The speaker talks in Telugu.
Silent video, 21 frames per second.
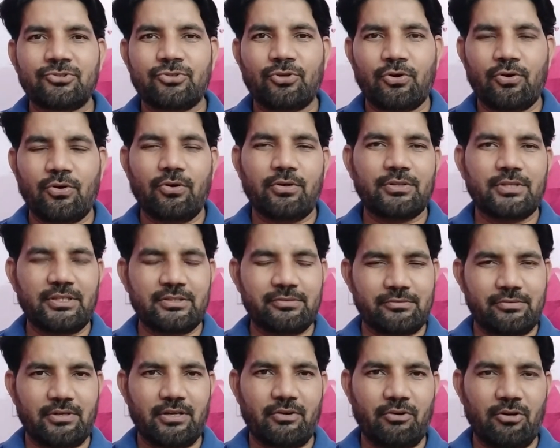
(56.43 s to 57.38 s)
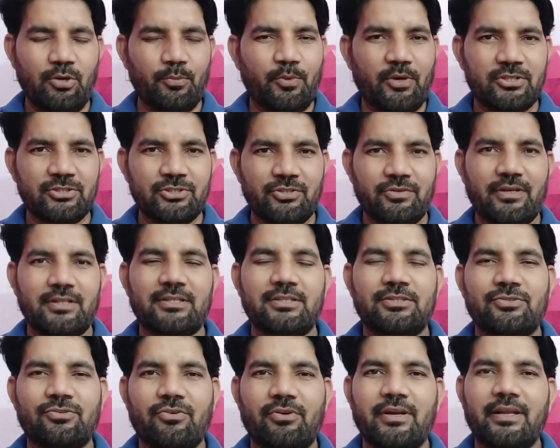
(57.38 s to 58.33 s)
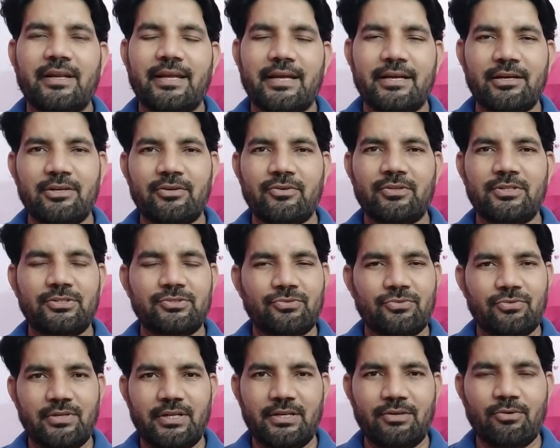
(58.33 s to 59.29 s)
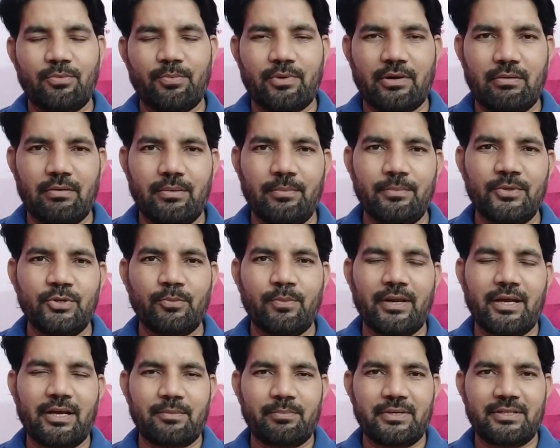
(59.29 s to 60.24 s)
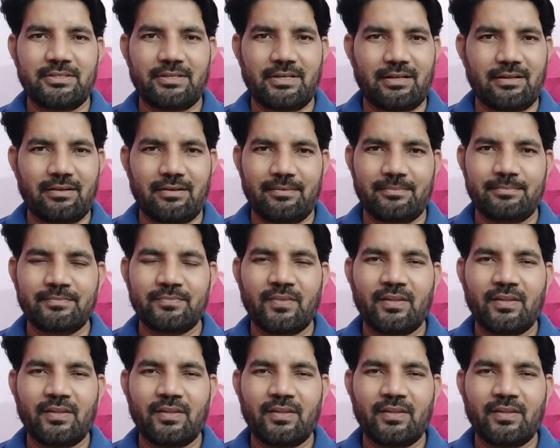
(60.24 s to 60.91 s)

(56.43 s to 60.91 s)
సో తీసుకునే వాళ్ళు పాజిటివ్గా తీసుకోండి నెగిటివ్గా తీసుకుంటే నో ప్రాబ్లం యూ బ్లాక్ మై ఛానల్